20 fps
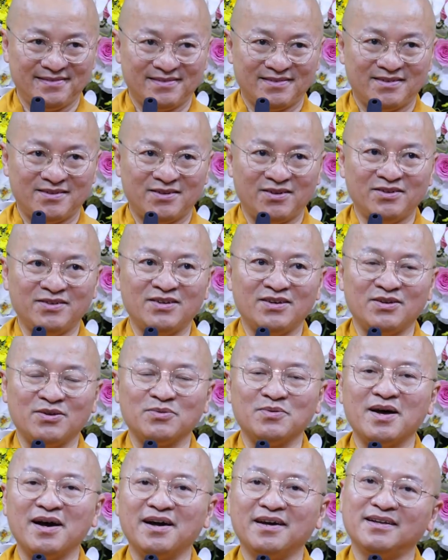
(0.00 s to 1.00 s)
Có nhiều
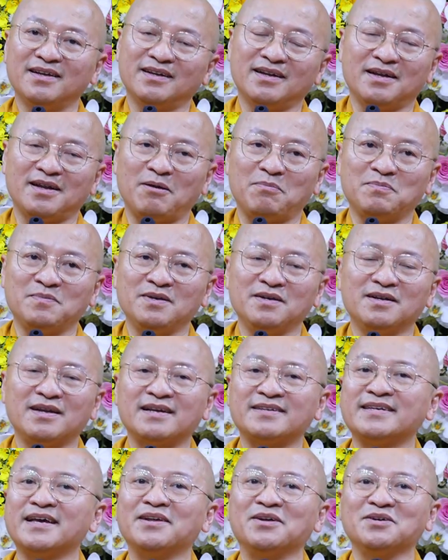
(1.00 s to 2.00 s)
nơi đó là đọc như là
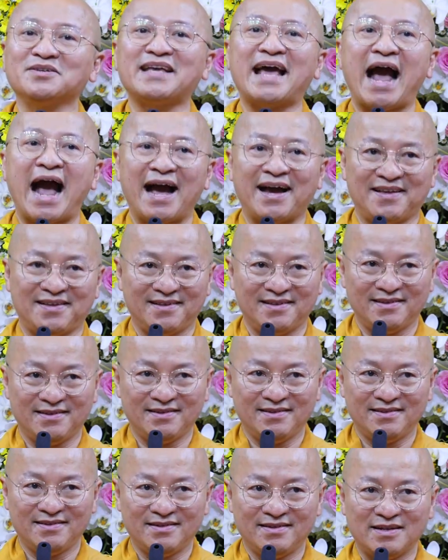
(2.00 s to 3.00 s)
xe lửa chạy,
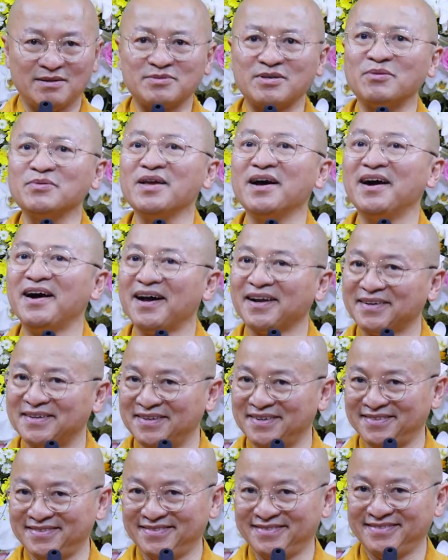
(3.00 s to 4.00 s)
làm sao nhớ hết
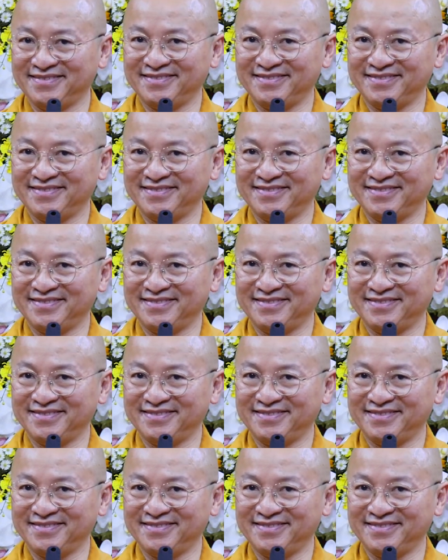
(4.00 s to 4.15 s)
được.